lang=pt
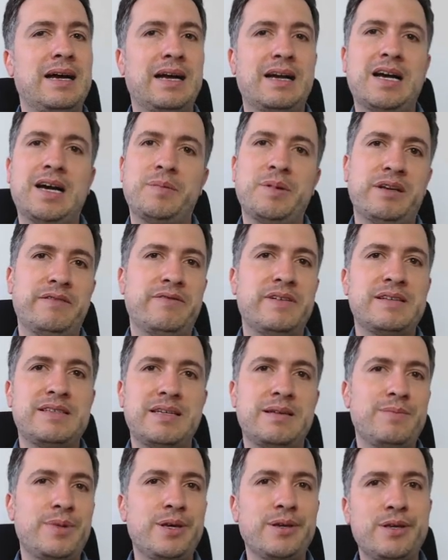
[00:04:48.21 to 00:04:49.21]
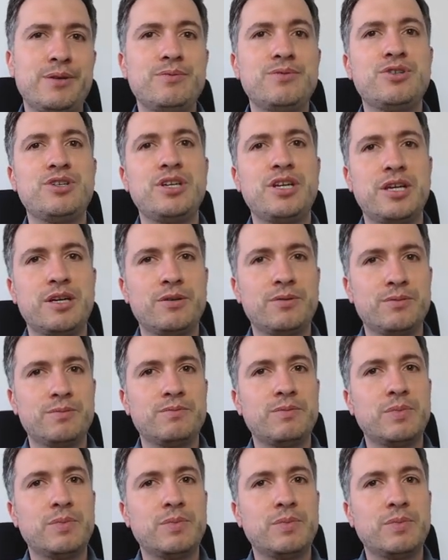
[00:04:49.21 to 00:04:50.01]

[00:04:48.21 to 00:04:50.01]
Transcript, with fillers: acaba que vai ser meio que um dinheiro